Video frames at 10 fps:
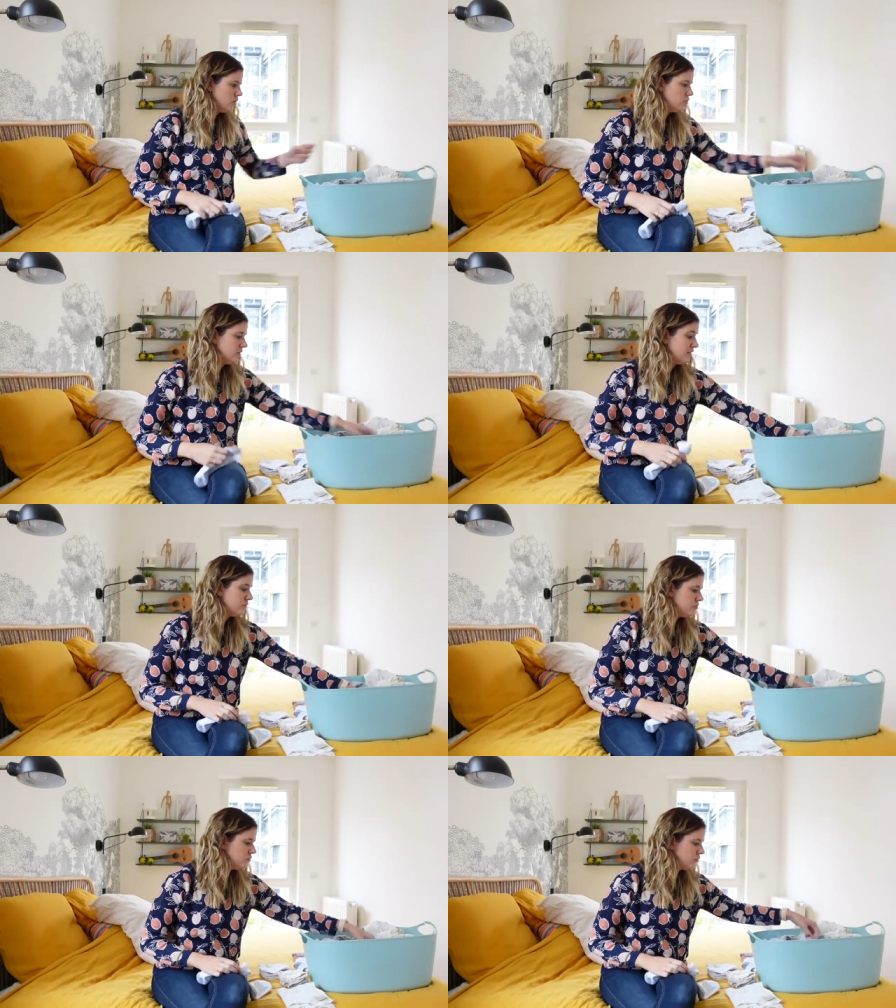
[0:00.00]
une
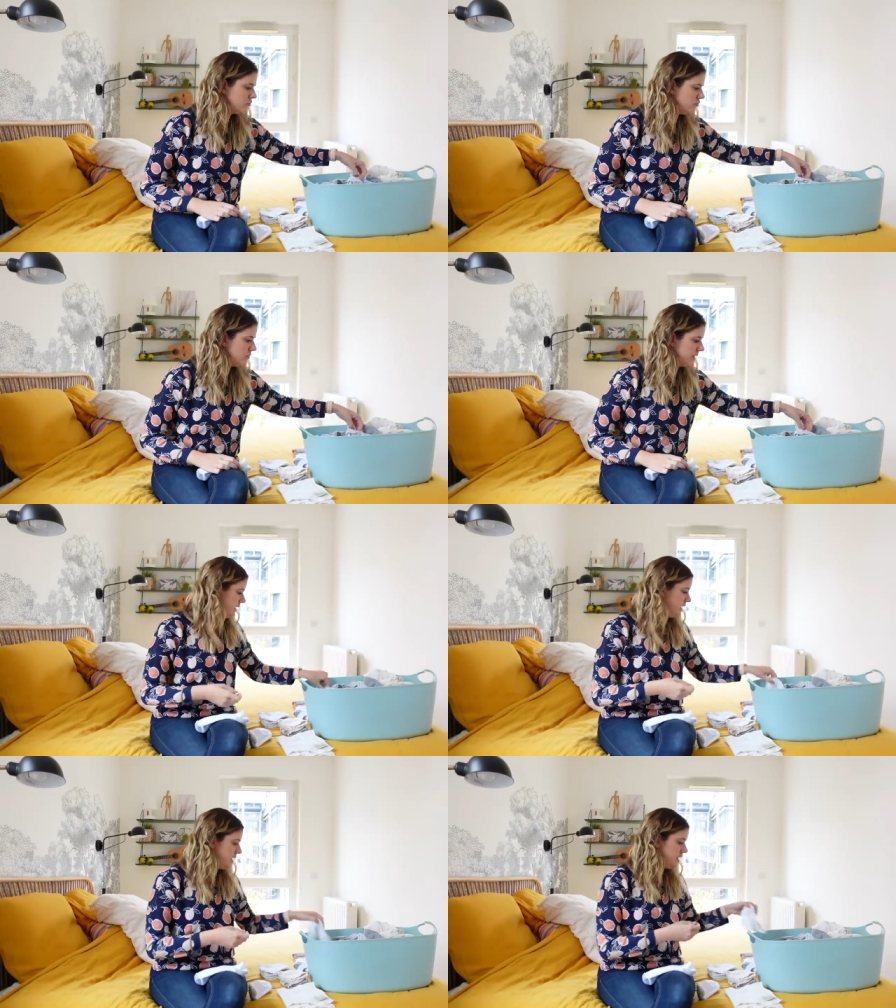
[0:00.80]
révolution dans son domaine.
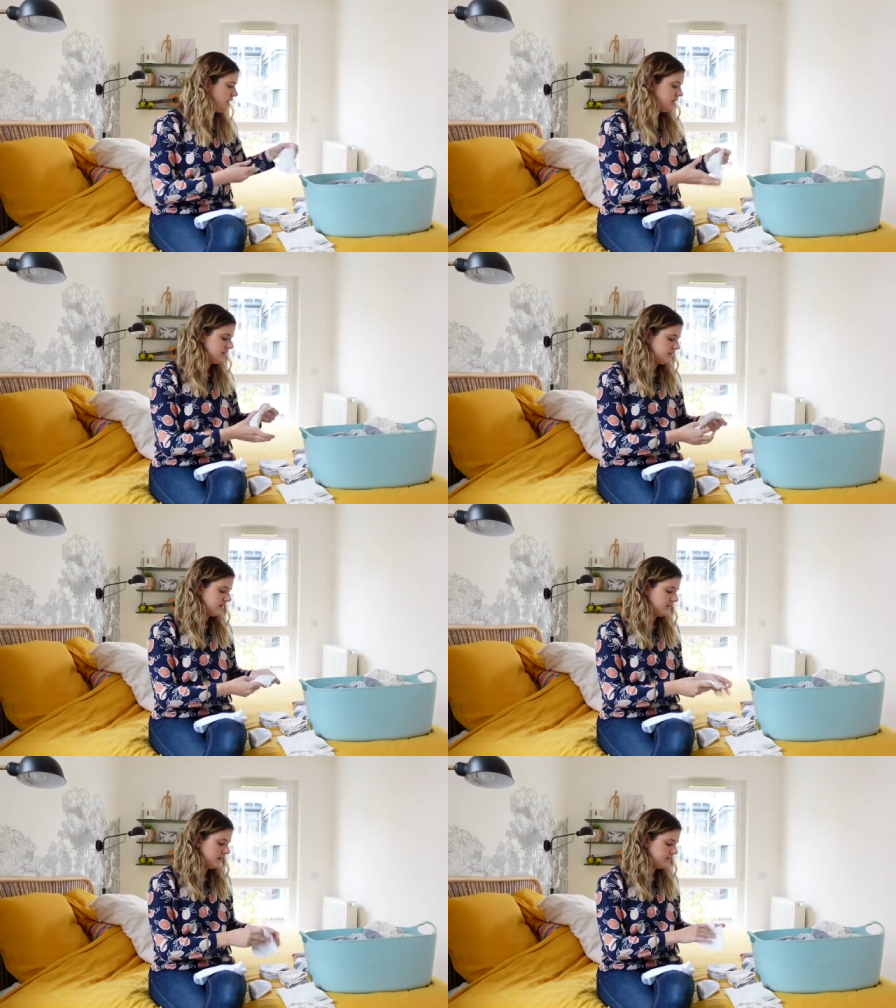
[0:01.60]
Et
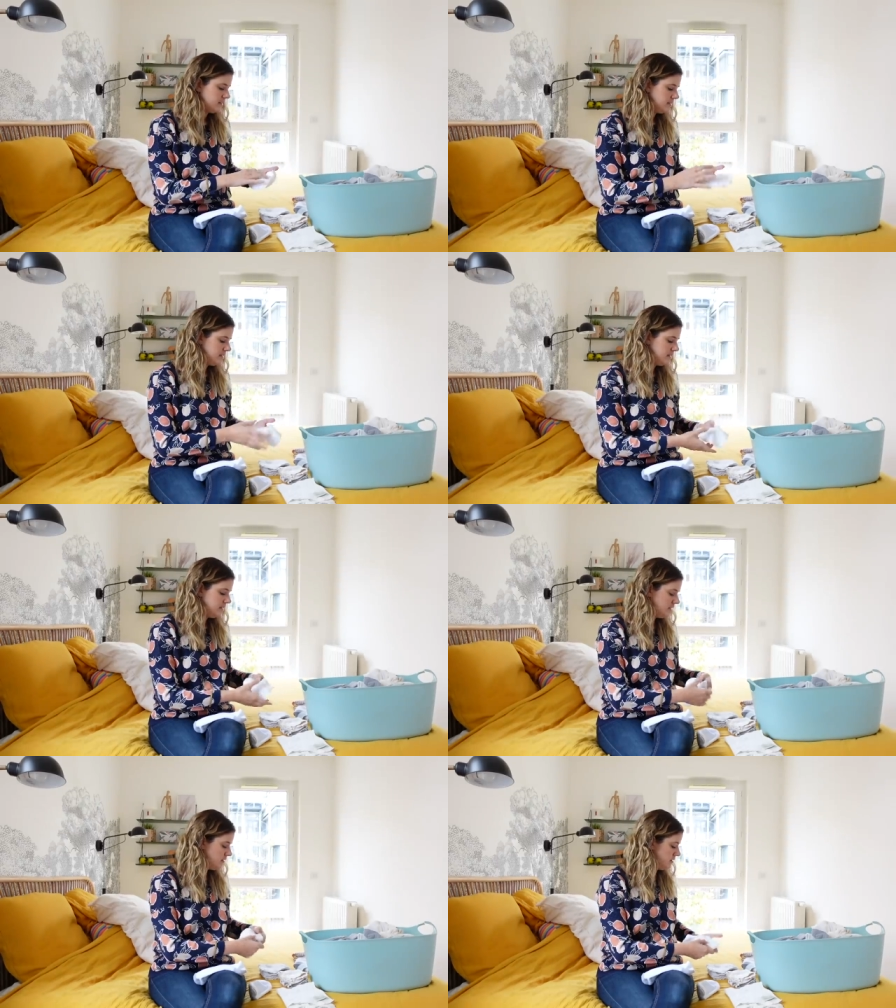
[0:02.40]
cet
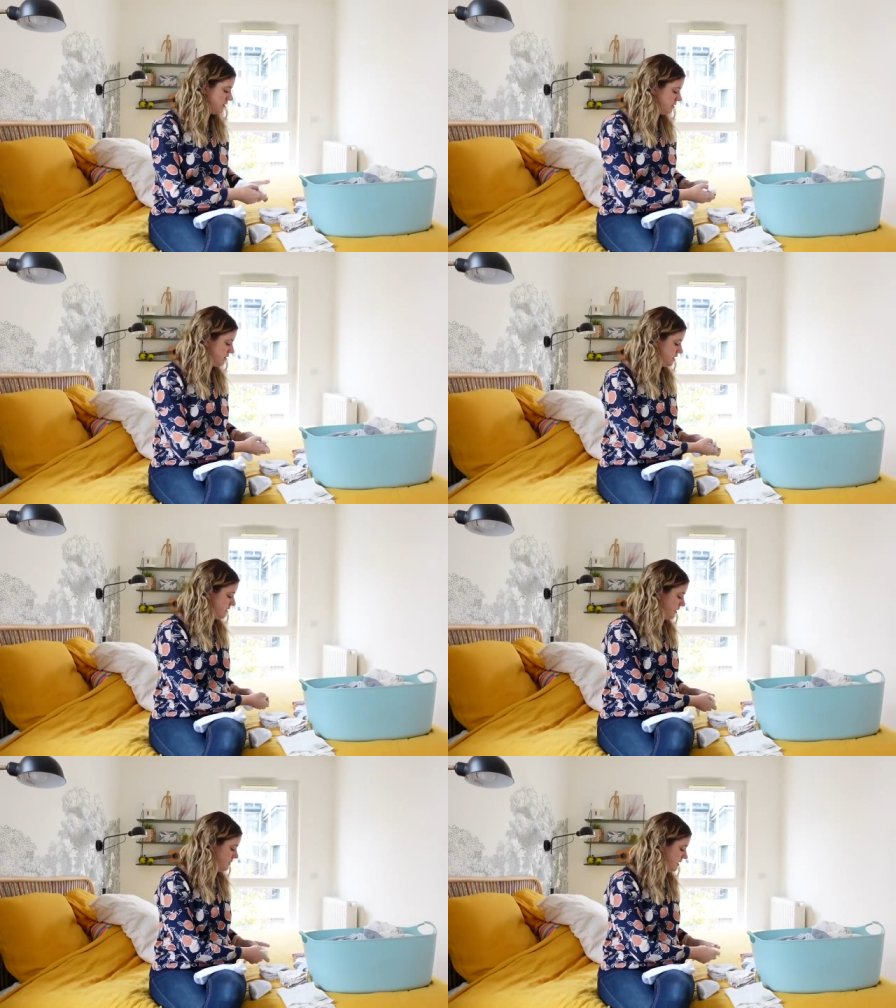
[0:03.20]
après-midi, euh,
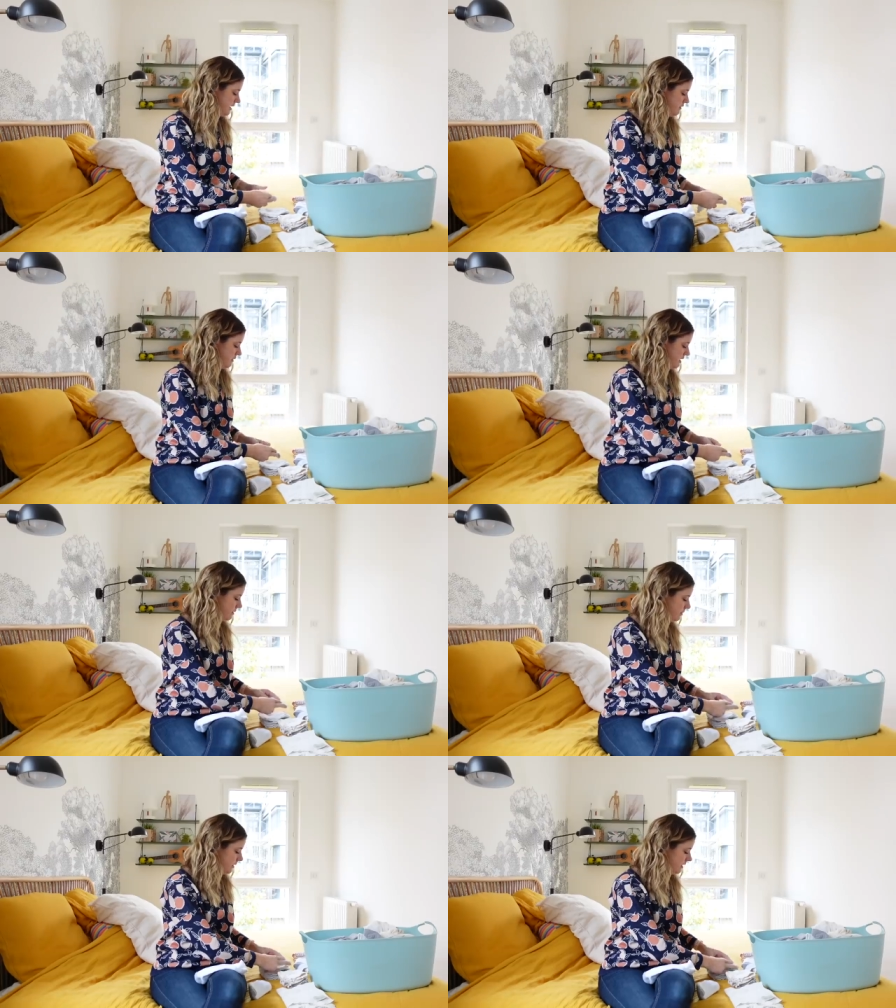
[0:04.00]
j'aimerais bien aller faire
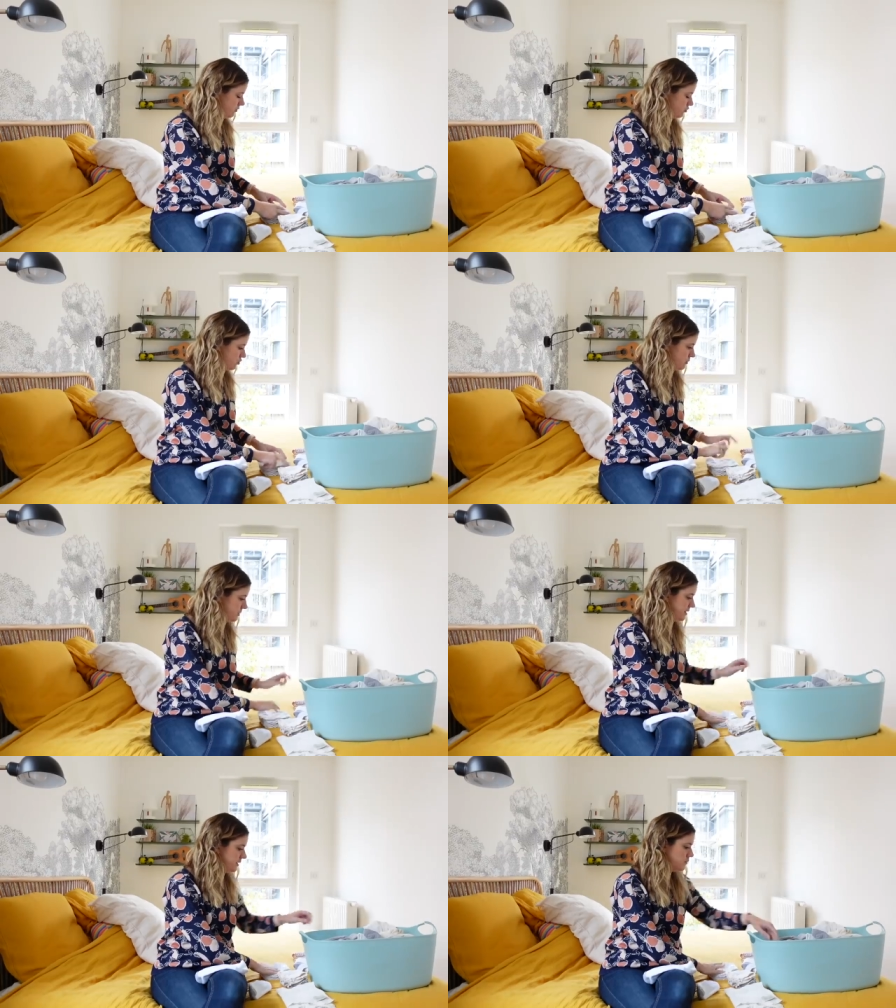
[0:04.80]
un brin de
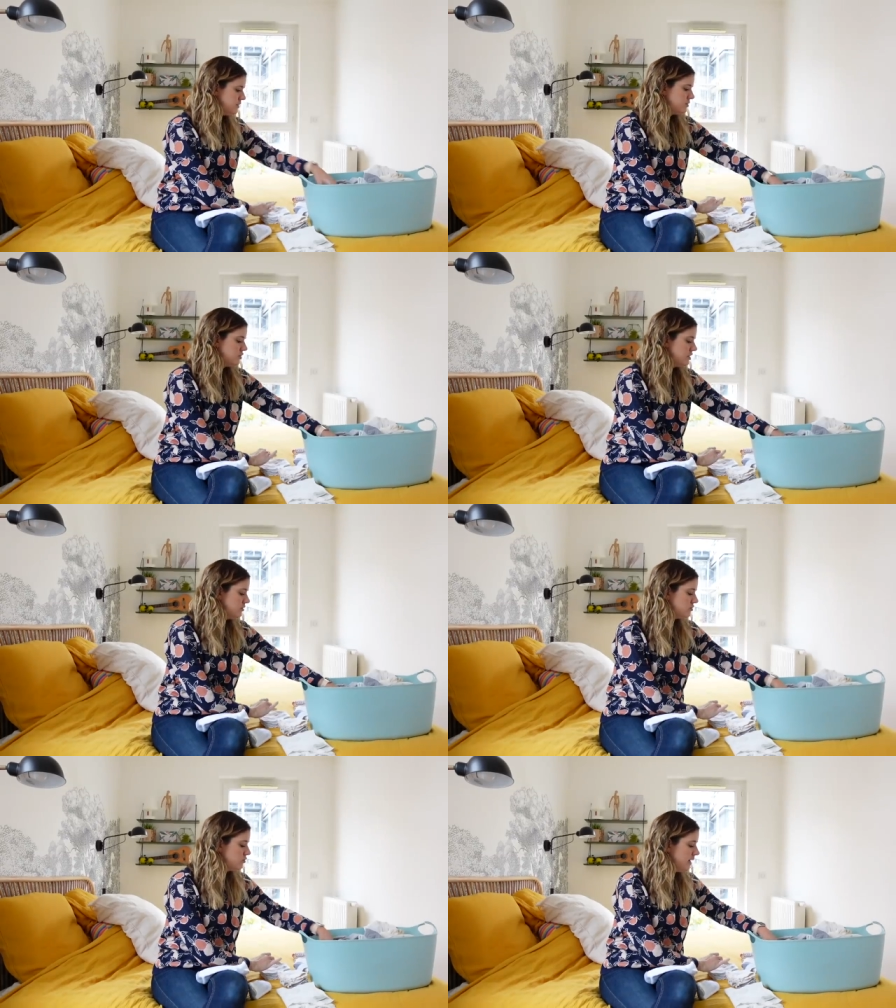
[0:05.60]
shopping, puisque j'ai
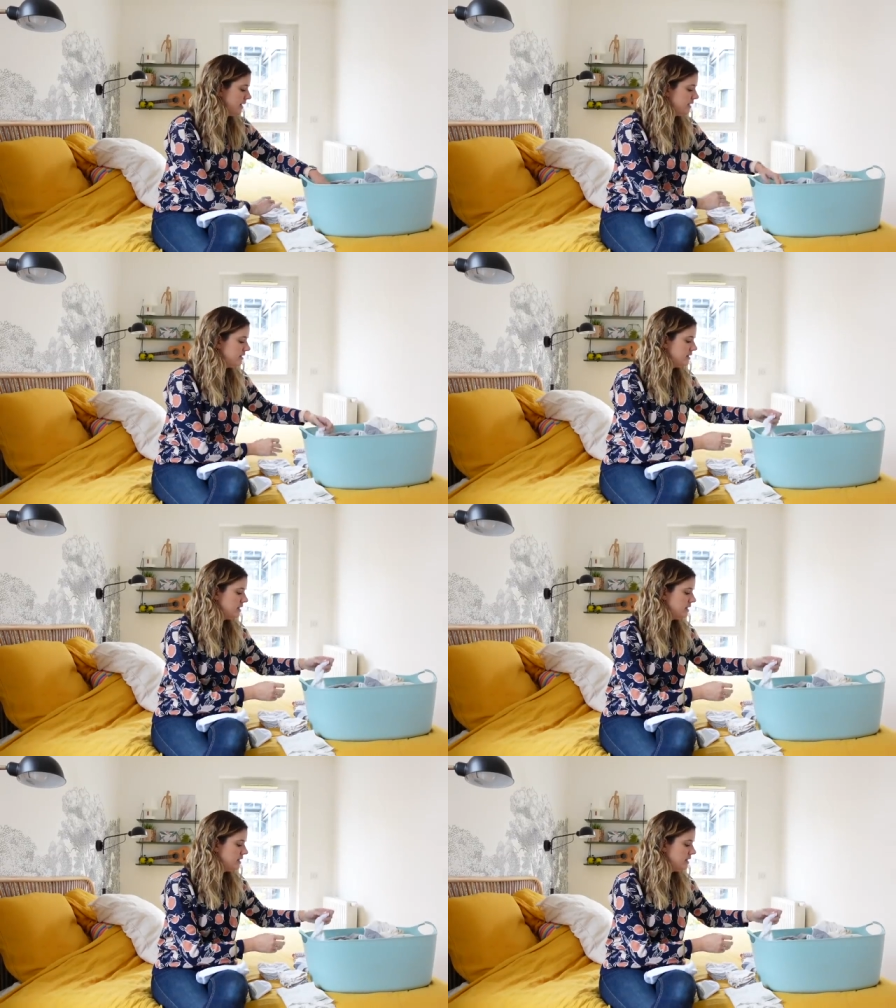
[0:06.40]
une soirée